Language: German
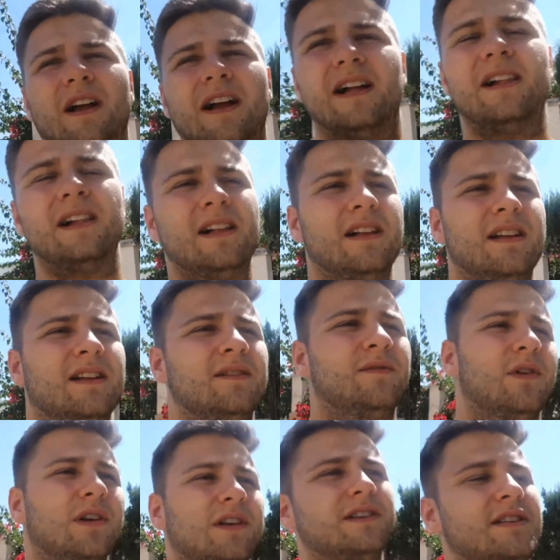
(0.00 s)
geil,
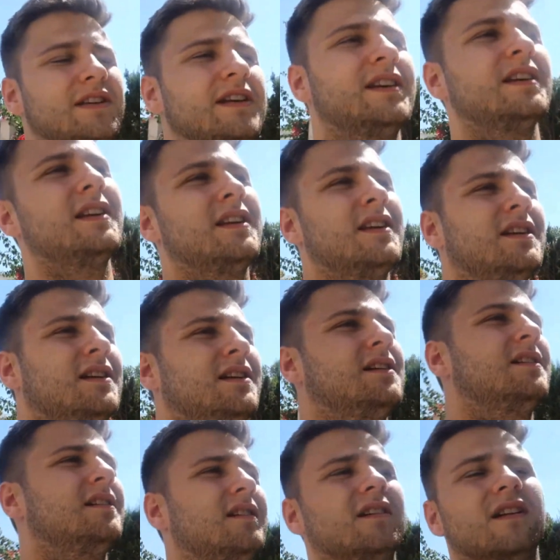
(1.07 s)
voll easy.
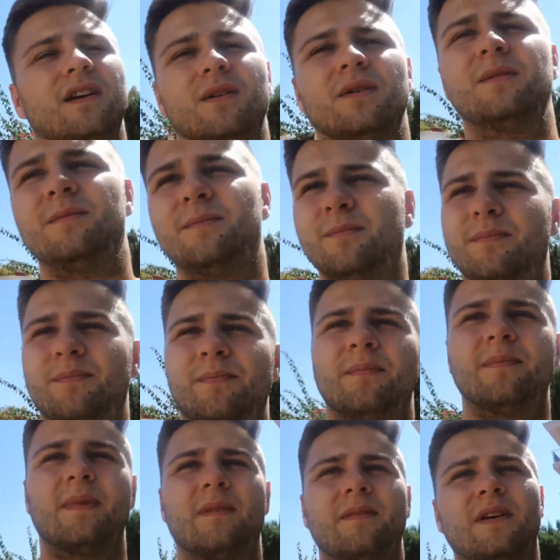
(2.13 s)
Jo,
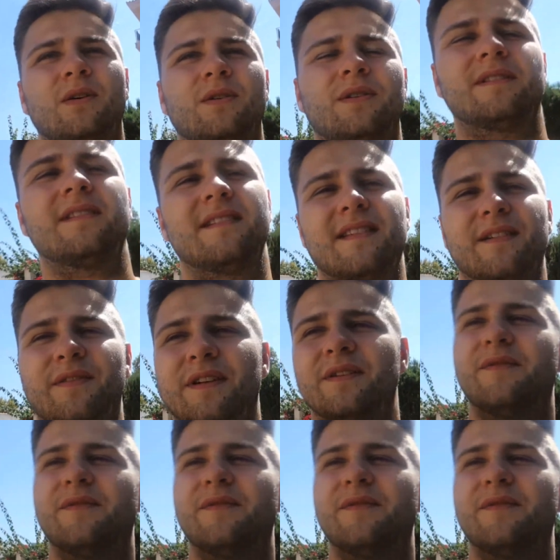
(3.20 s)
wir holen uns jetzt auf jeden